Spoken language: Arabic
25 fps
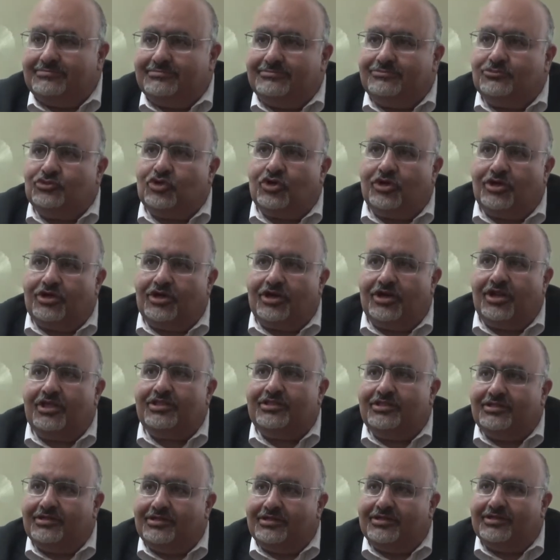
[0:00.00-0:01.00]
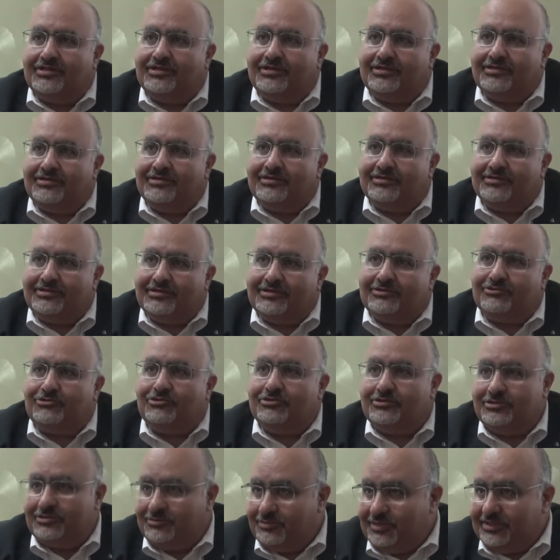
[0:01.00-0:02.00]
المقررات اللي
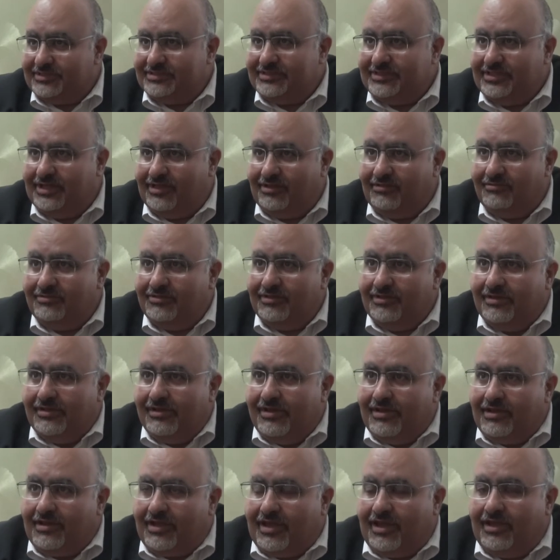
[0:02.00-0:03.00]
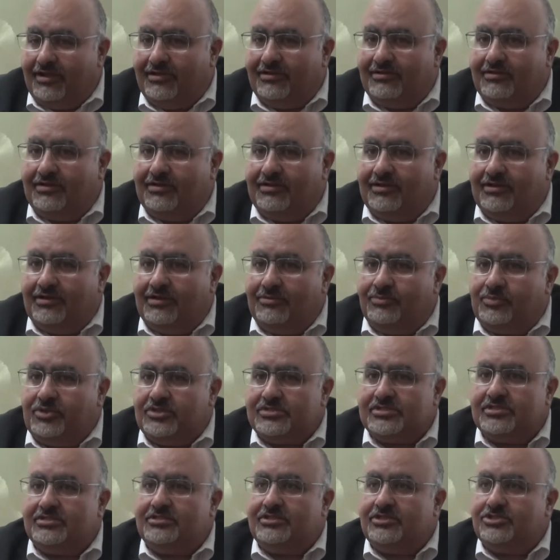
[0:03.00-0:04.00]
كنت بديها كان
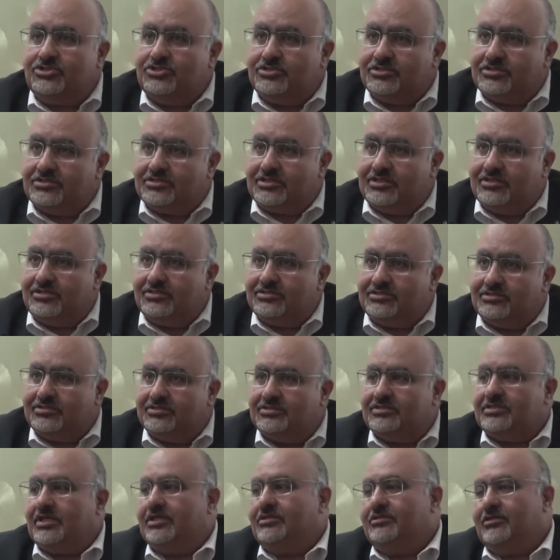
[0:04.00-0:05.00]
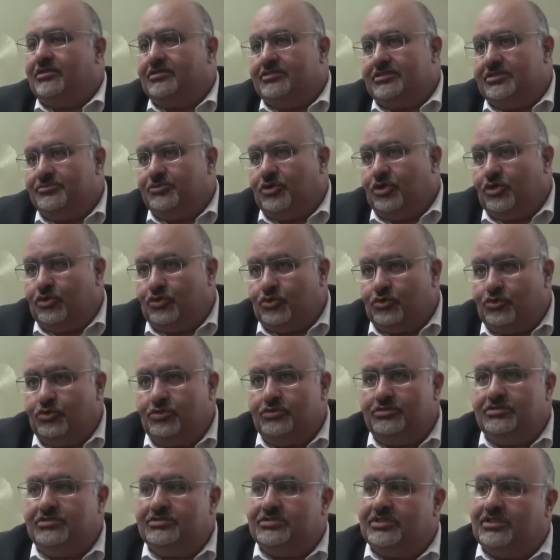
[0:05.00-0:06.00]
البرزنتيشن سكيلز ازاي تقديم
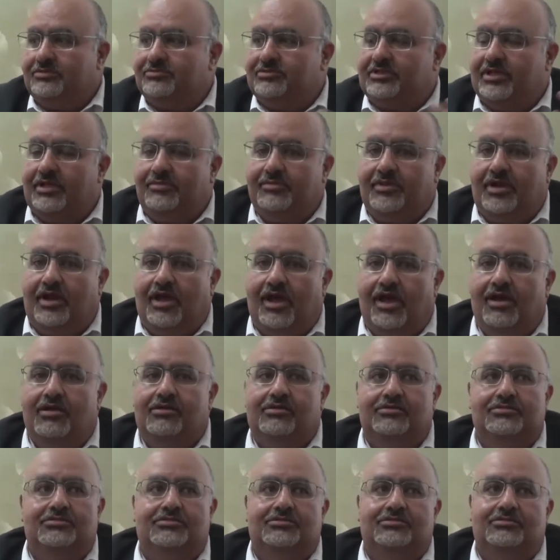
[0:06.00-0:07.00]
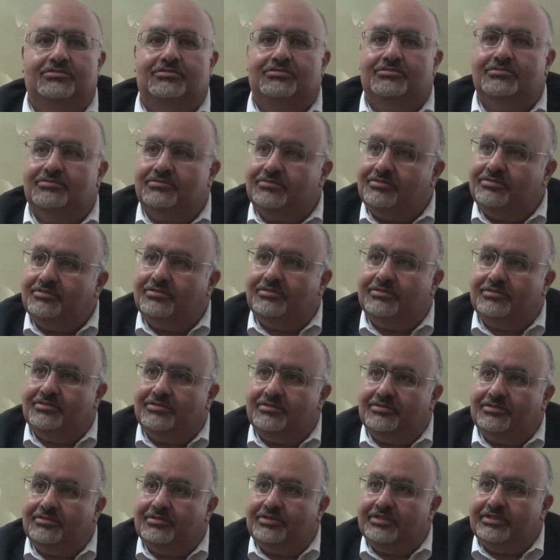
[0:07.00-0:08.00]
العروض ازاي بتعمل عرض
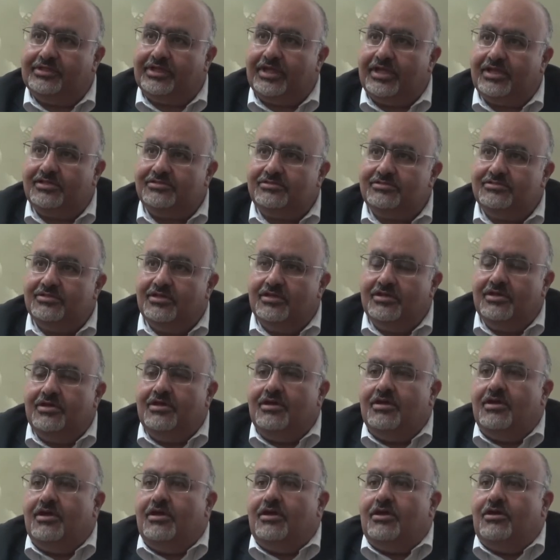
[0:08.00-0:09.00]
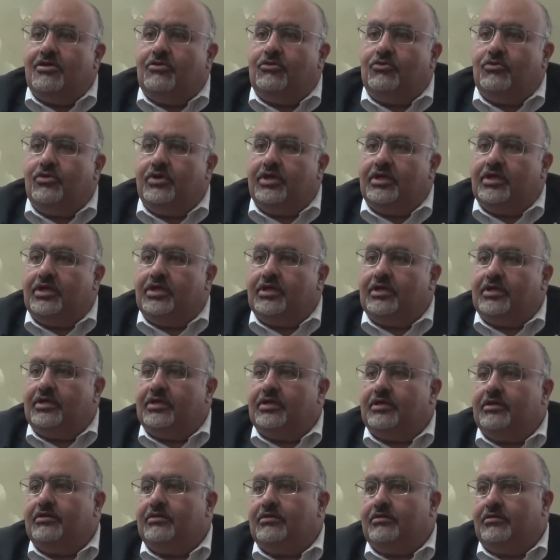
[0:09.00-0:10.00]
آه، للناس
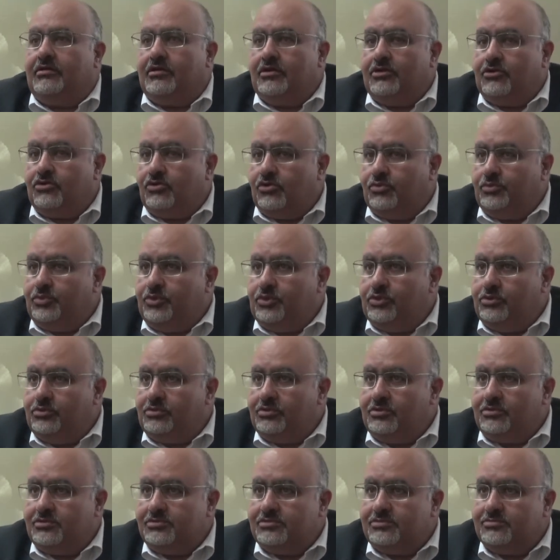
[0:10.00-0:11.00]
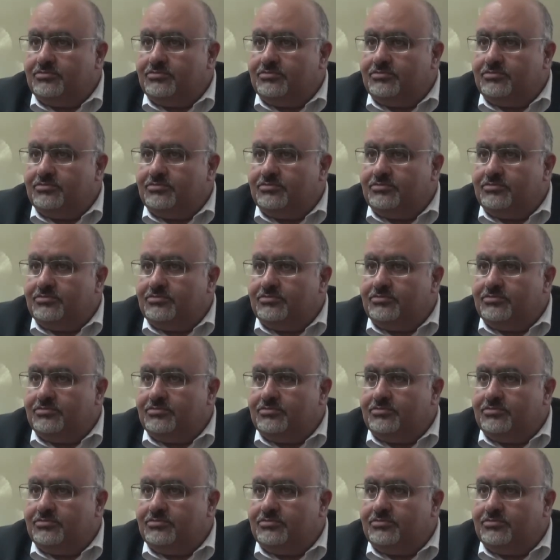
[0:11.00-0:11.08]
والكمبيوتر